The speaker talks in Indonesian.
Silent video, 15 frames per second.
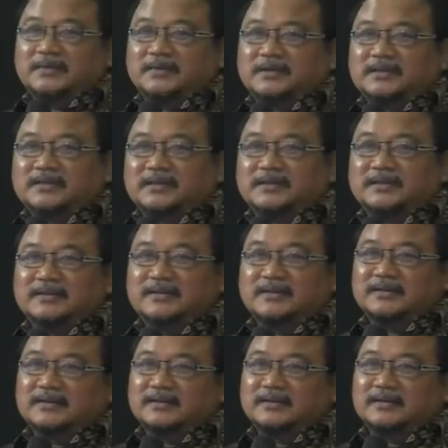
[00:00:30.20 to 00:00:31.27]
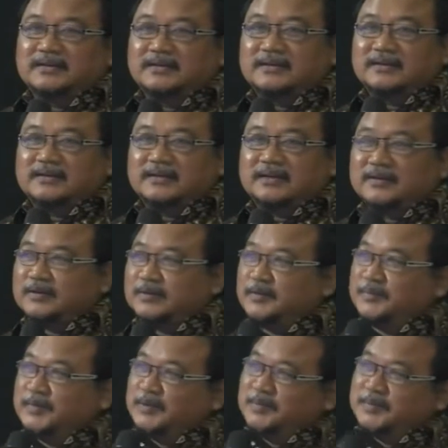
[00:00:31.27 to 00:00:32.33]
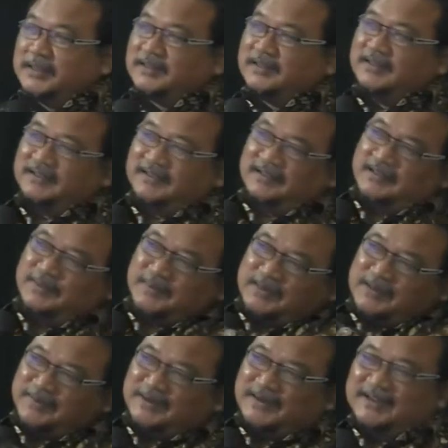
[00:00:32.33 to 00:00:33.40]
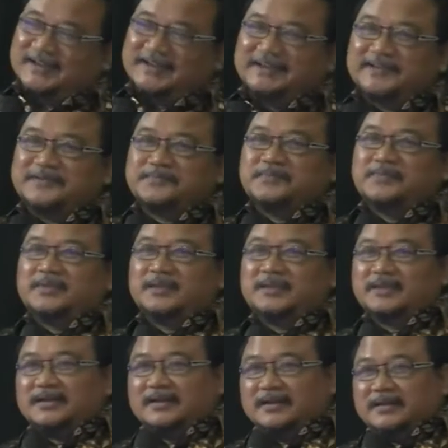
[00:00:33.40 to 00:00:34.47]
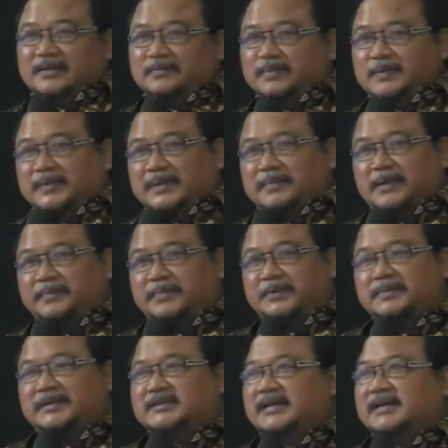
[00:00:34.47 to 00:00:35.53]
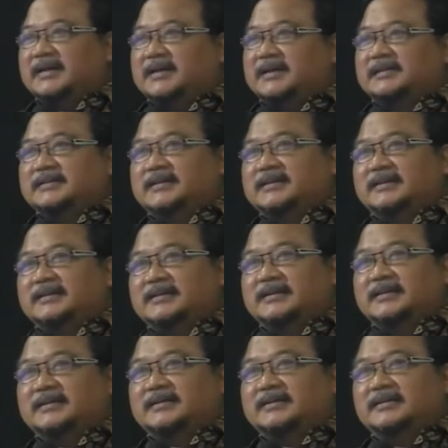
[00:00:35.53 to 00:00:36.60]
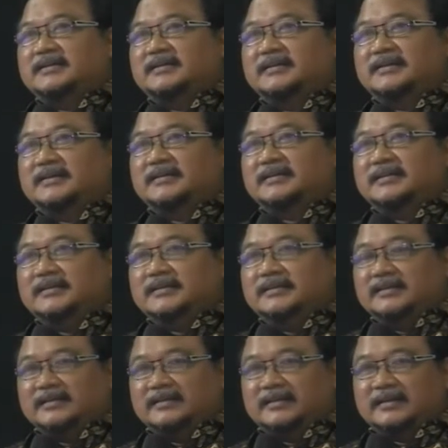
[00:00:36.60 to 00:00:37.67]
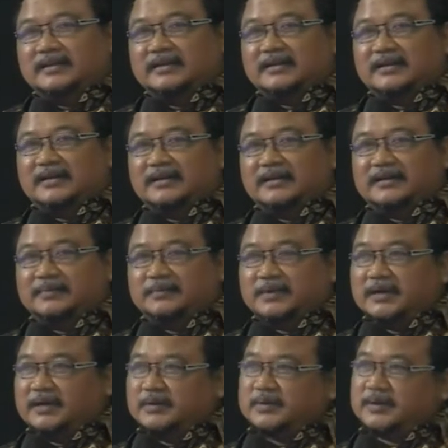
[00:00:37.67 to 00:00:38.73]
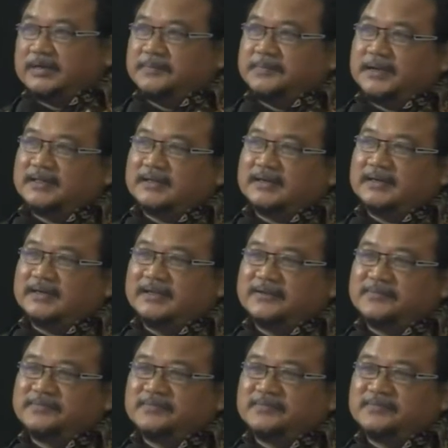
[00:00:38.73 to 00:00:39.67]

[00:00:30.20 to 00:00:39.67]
Kewirausahaan dan Ekonomi Umat, sama-sama dengan ini. Beberapa permasalahan saya kira dengan tingginya angka pengangguran di Banten ini,